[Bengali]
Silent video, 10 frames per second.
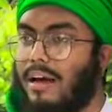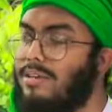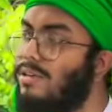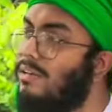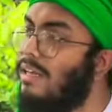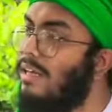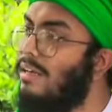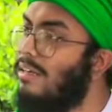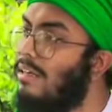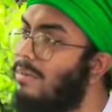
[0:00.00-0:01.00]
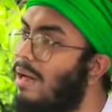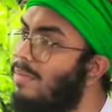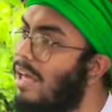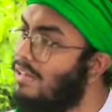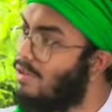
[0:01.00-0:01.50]
হজরতে
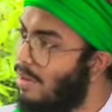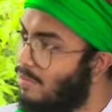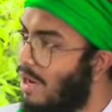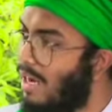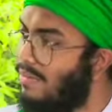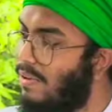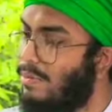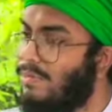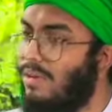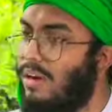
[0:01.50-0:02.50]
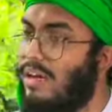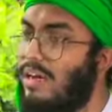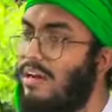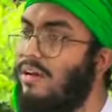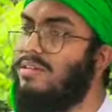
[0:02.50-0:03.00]
ইমামে আজম আবু হানিফ রহমতুল্লাহ
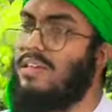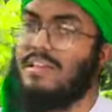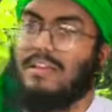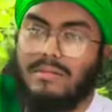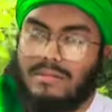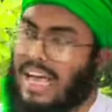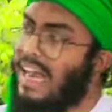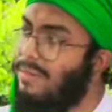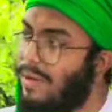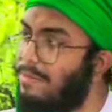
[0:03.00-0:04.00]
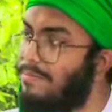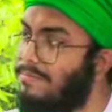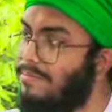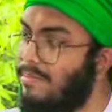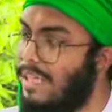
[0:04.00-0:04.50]
আলী অর্থাৎ চার ইমাম
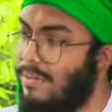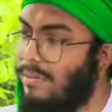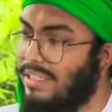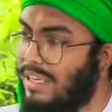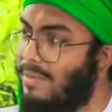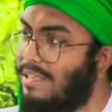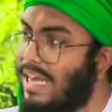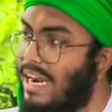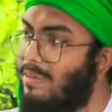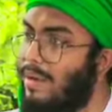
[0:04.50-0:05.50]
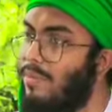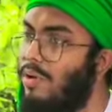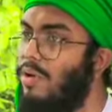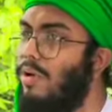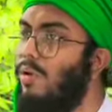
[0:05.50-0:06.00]
মাঝহাবের চার ইমাম
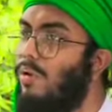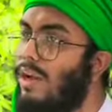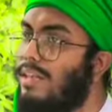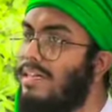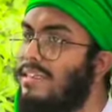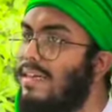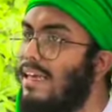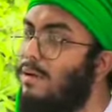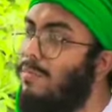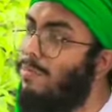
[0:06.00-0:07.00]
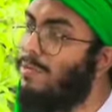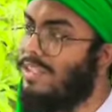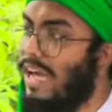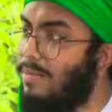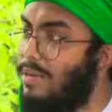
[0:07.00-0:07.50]
ওনাদের থেকেও
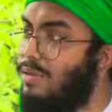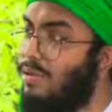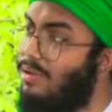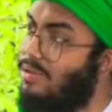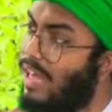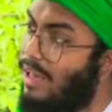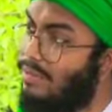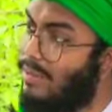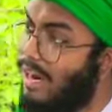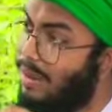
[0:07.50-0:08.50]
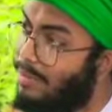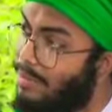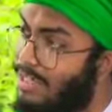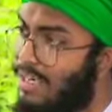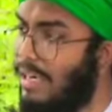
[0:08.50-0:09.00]
সাবেত হলো তারা তারা
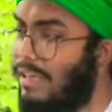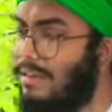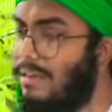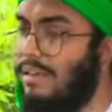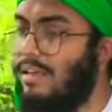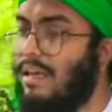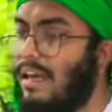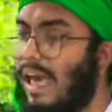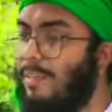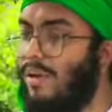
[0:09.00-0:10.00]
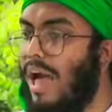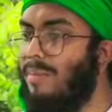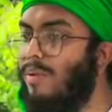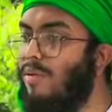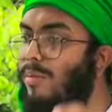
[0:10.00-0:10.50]
বিশ টাকাত এবং
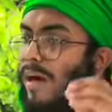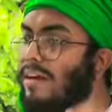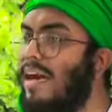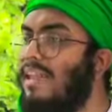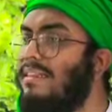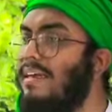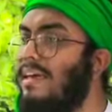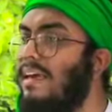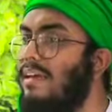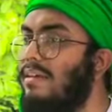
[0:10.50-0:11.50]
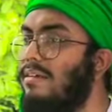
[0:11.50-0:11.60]
আবহমান কাল থেকে